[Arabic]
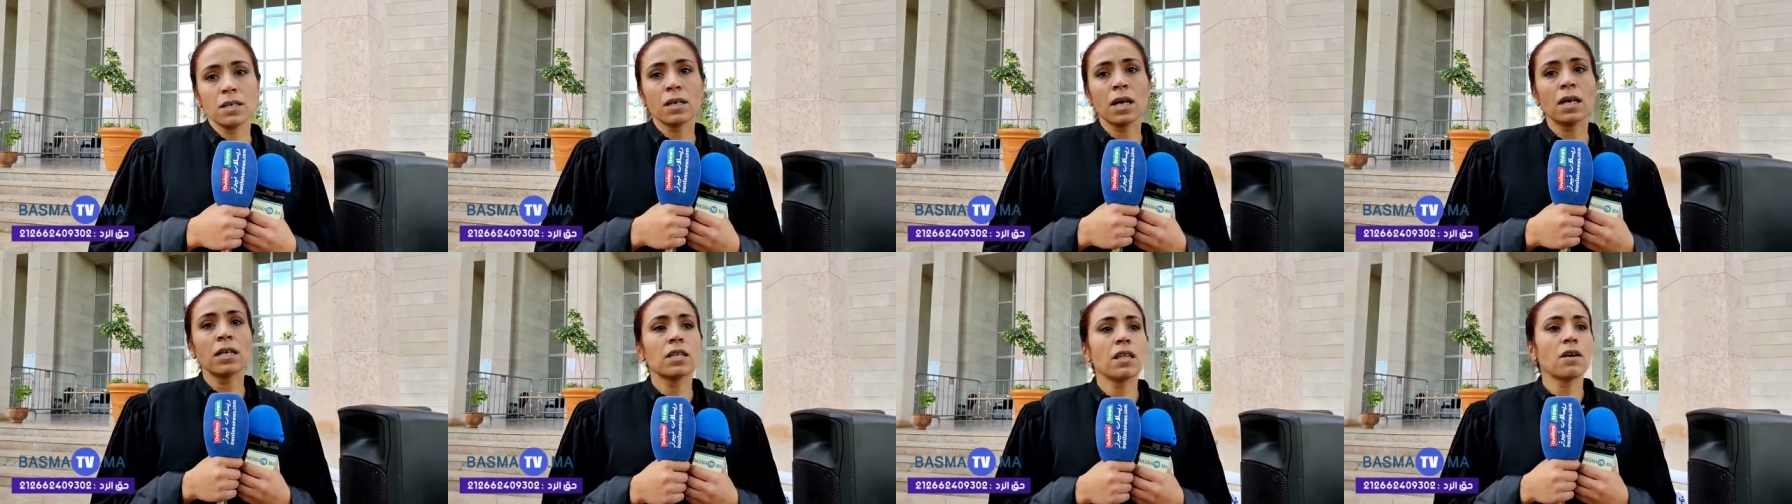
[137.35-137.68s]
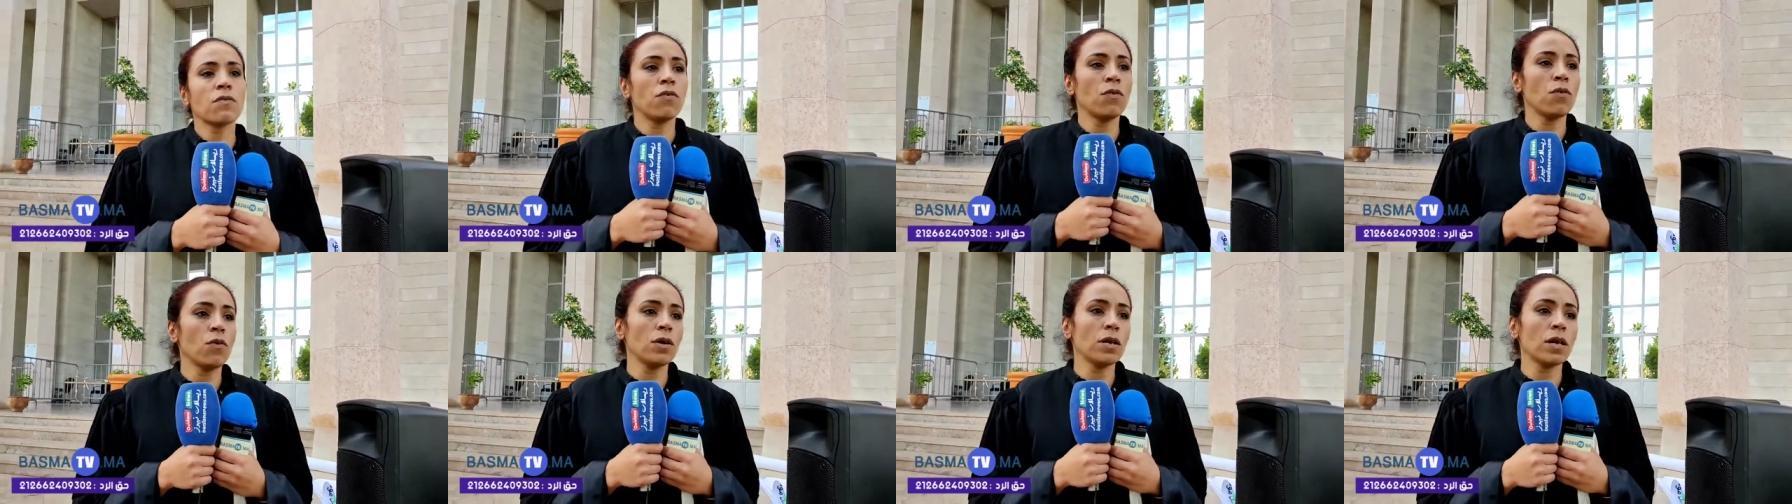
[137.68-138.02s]

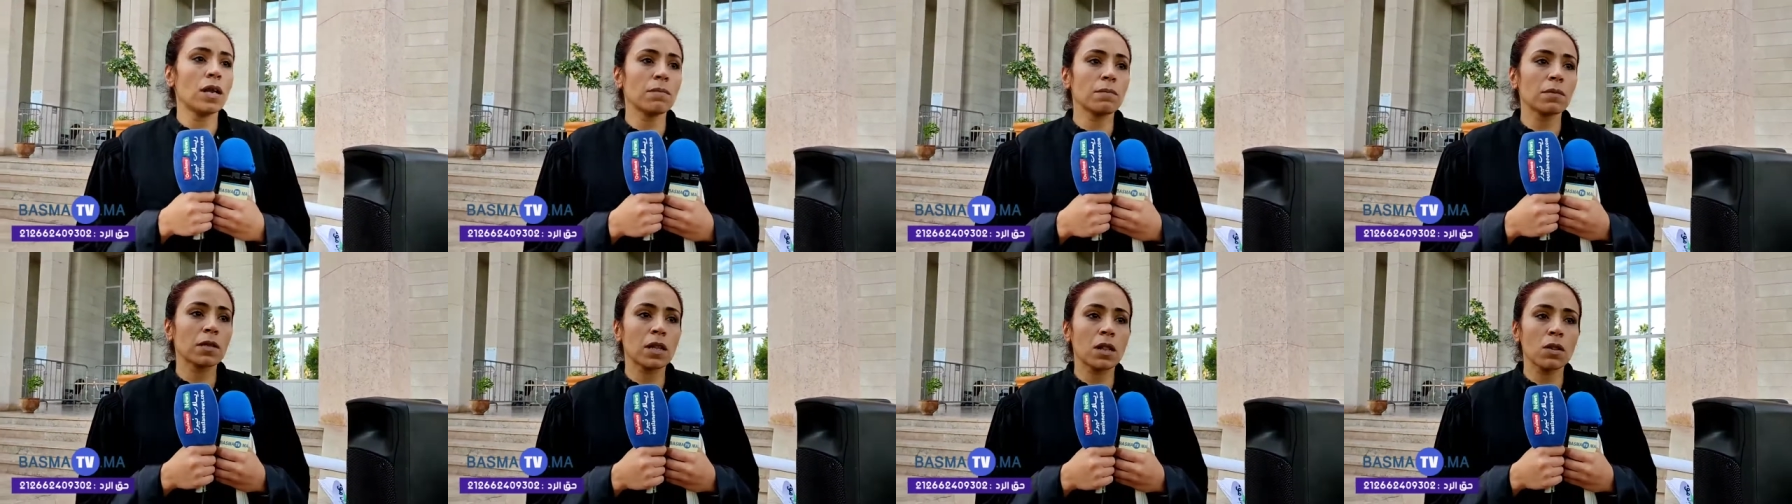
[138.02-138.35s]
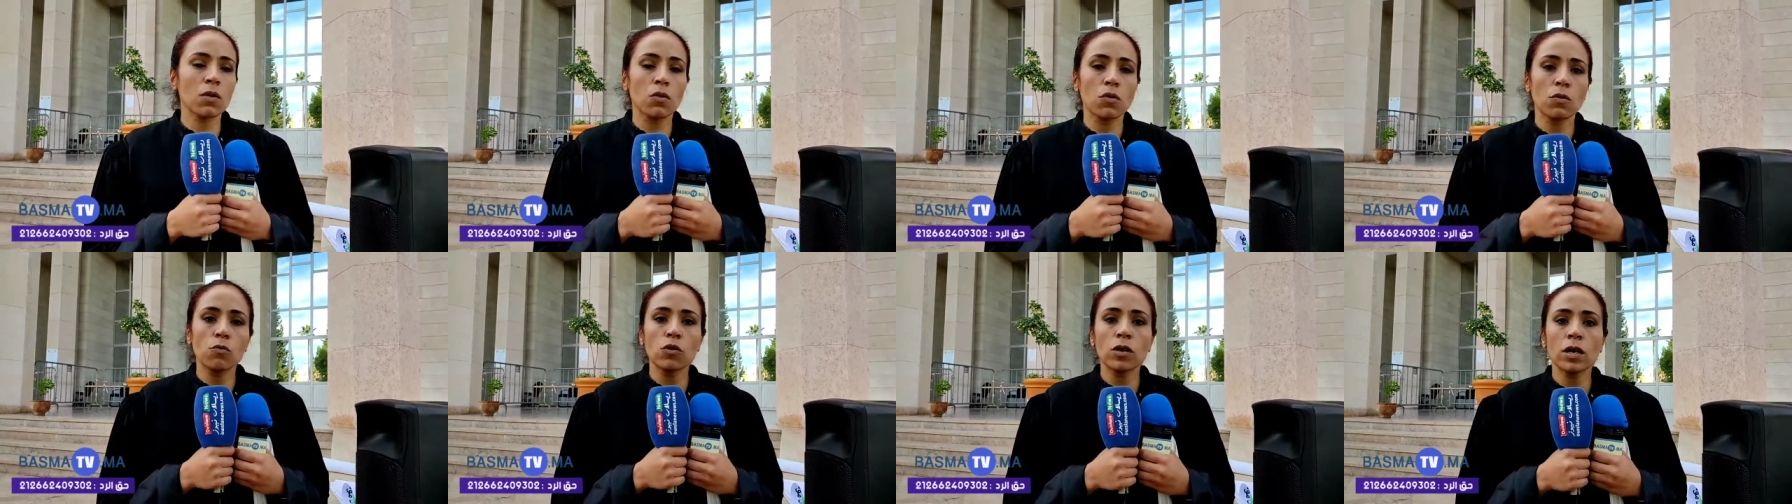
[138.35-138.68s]
كندافعوا على
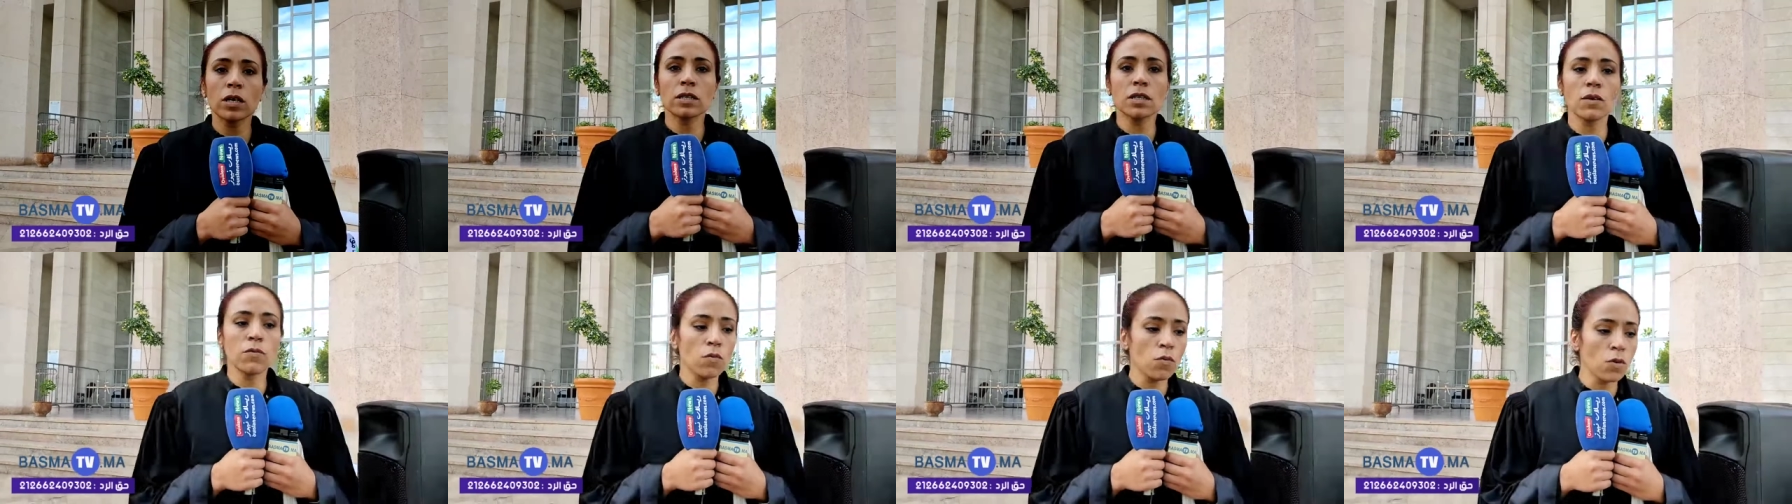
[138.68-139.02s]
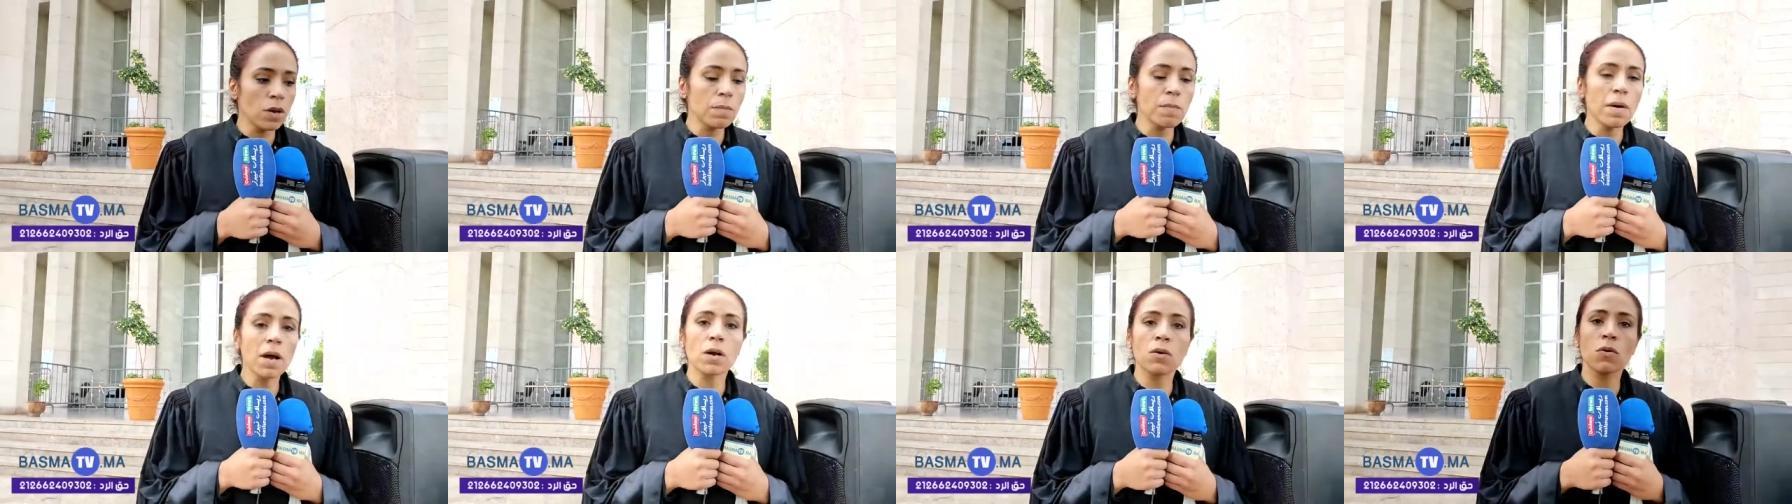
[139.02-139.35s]
المظلوم وكندافعوا
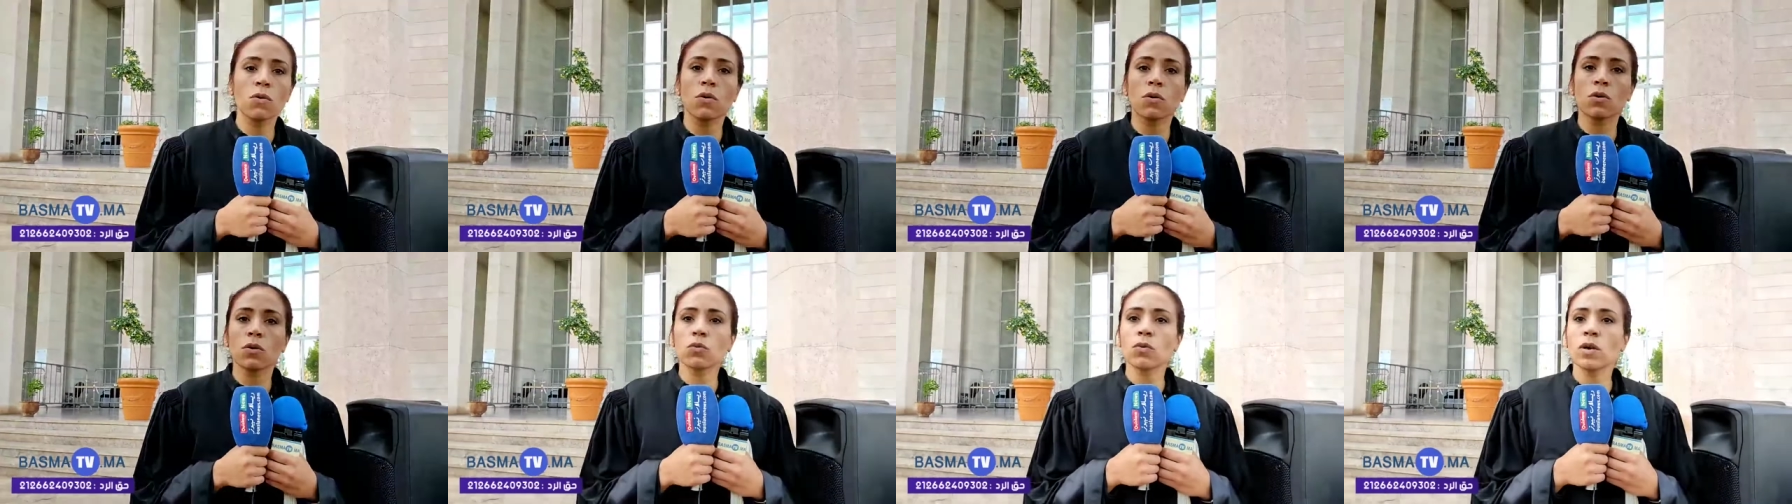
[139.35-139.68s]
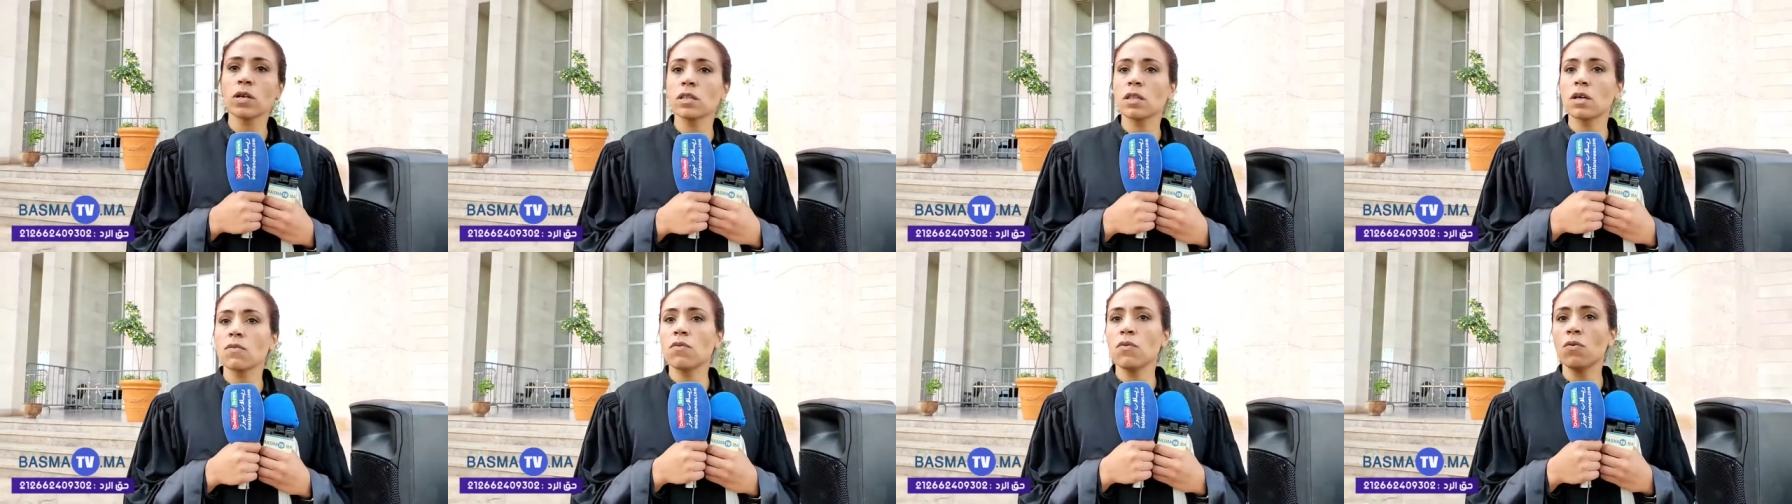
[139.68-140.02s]
على المحقور
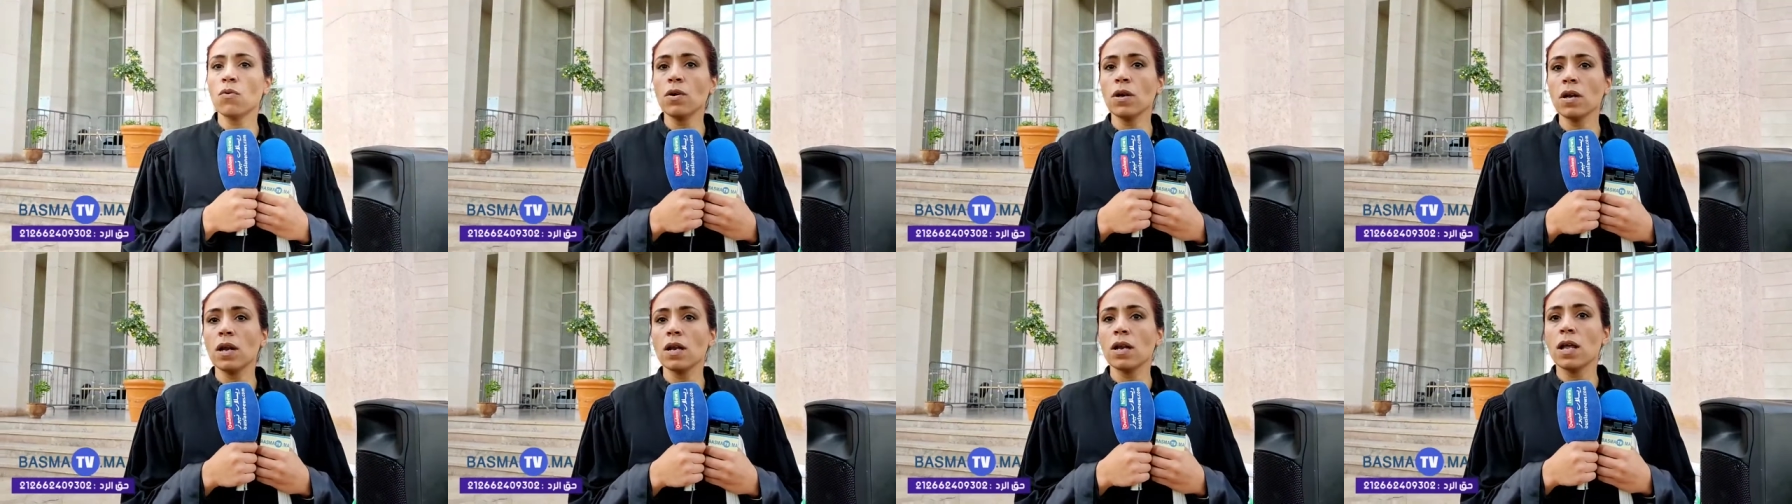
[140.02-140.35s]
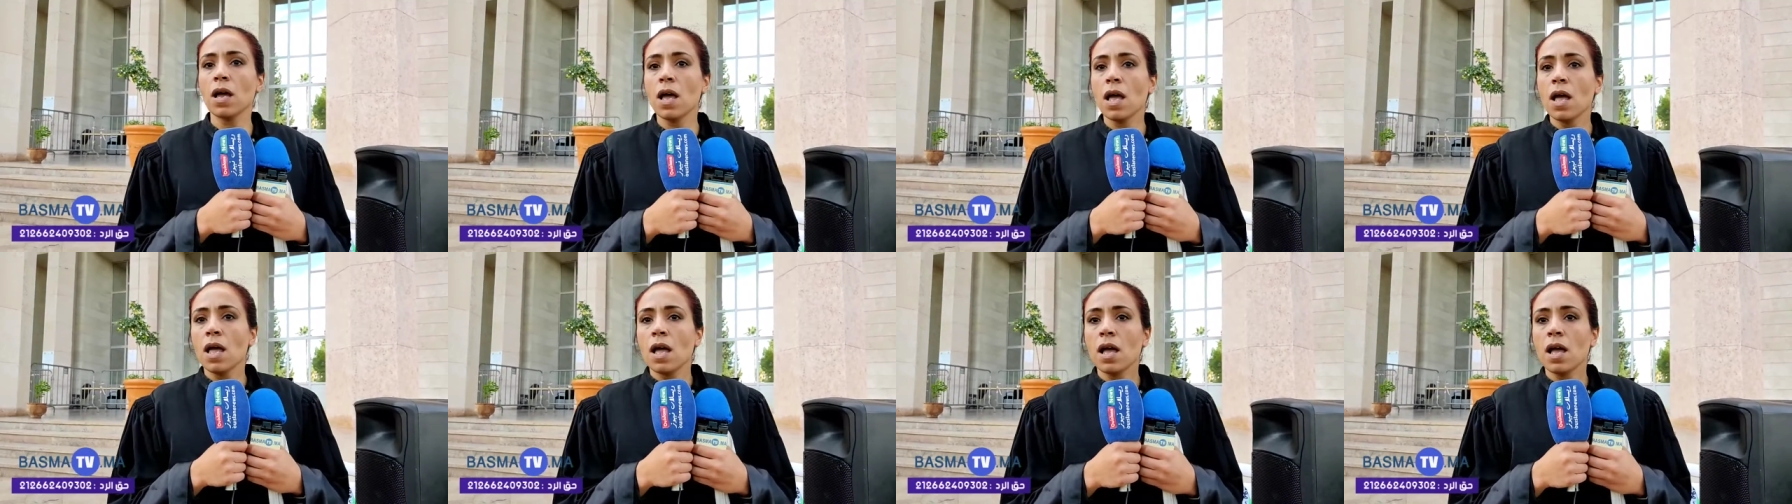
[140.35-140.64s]
وكندافعوا على